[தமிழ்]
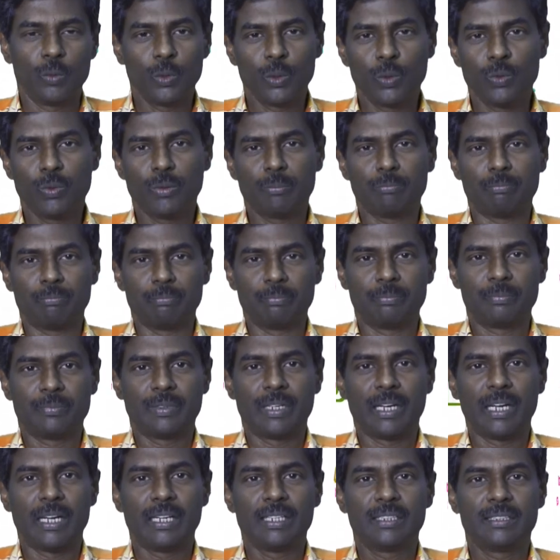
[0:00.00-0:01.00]
உருவம்
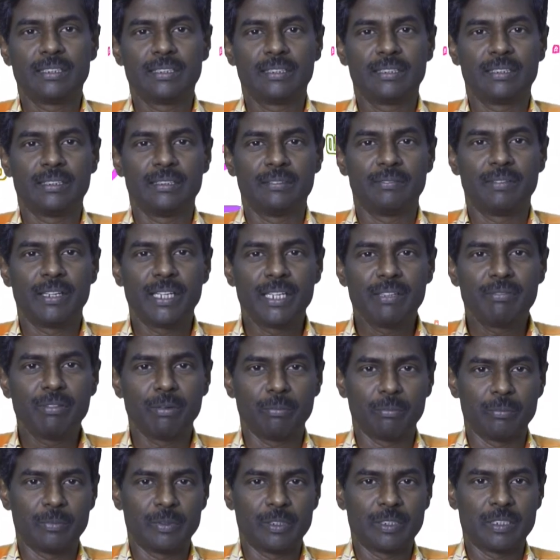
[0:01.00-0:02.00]
அல்லது
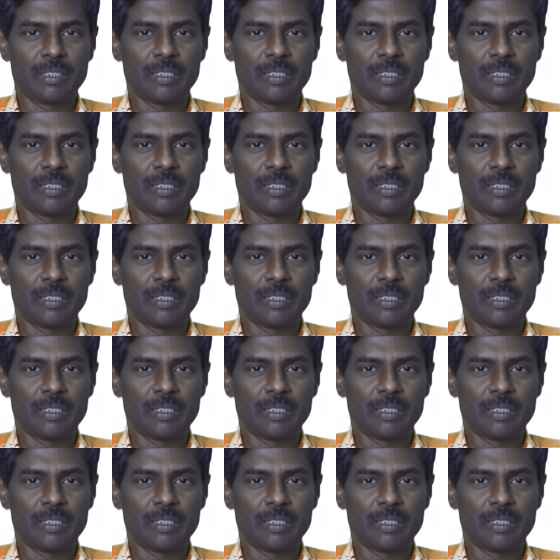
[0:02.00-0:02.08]
வடிவம்